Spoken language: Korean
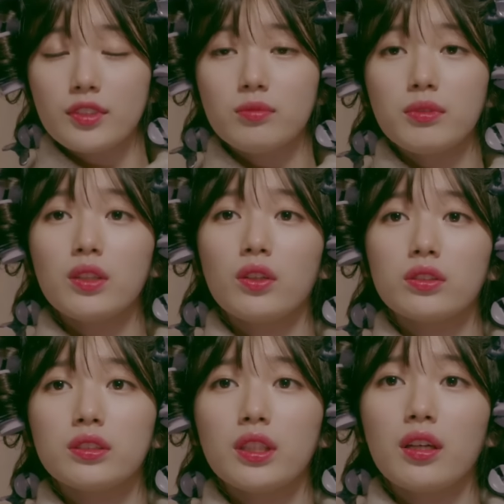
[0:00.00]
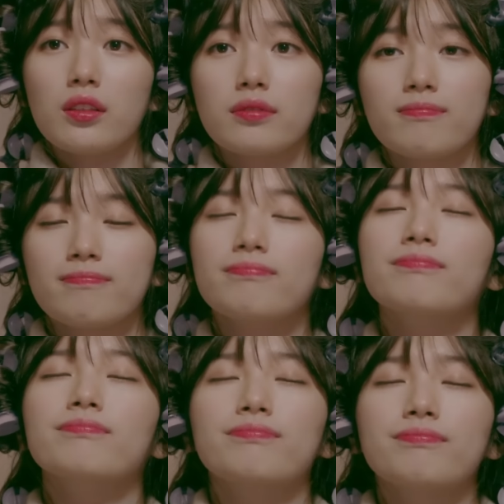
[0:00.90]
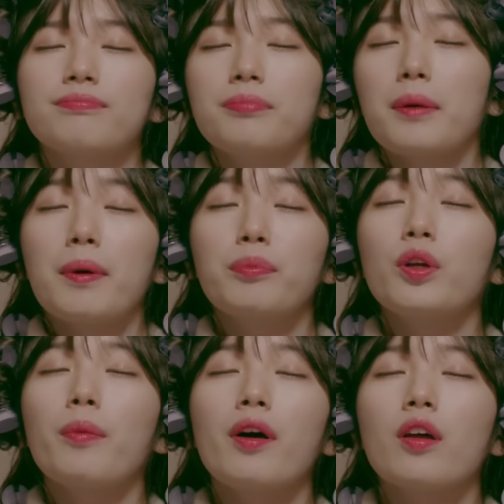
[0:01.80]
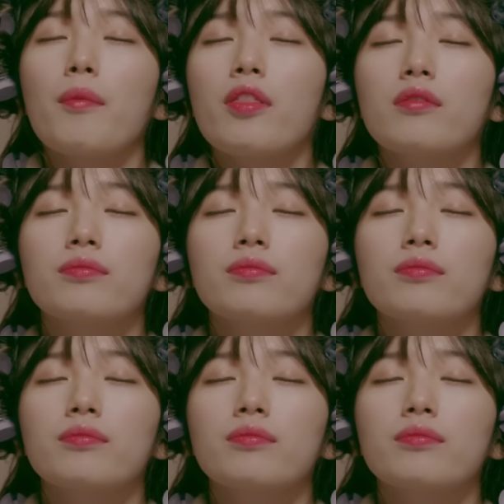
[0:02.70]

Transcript: 돈가루 어딨냐? 팍팍 뿌려봐 그러면